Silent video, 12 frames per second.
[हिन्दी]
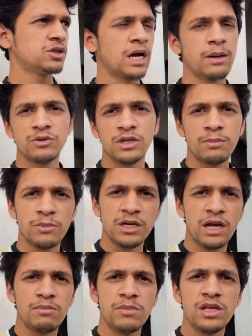शाम शाम
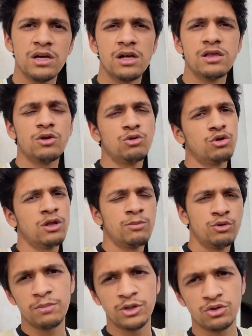के टाइम में निकलते हैं थोड़ा
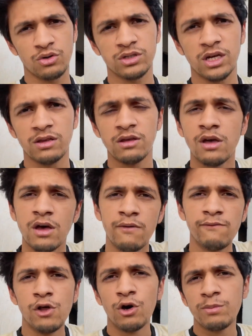बहुत बच्चों के
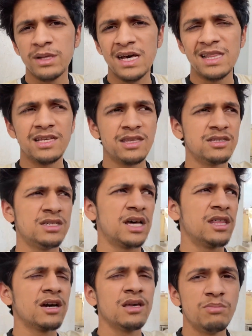साथ ब्लॉग बना लेते हैं
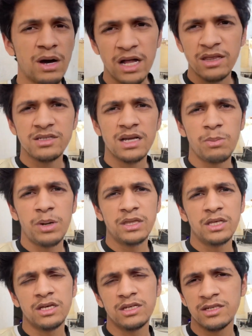ज़्यादा कहीं बाहर नहीं जा
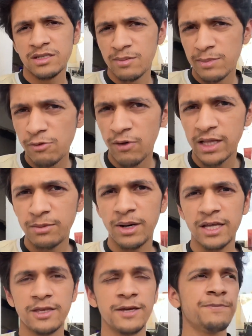पाते किसी से मिलवा नहीं
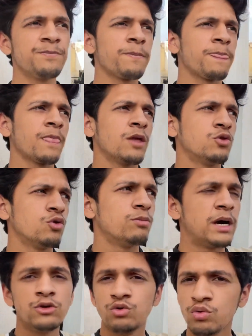पाते तो
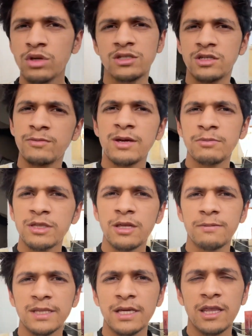भाई सूरज की भी अभी
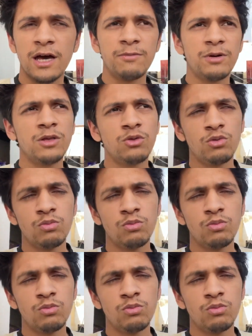तबीयत ख़राब है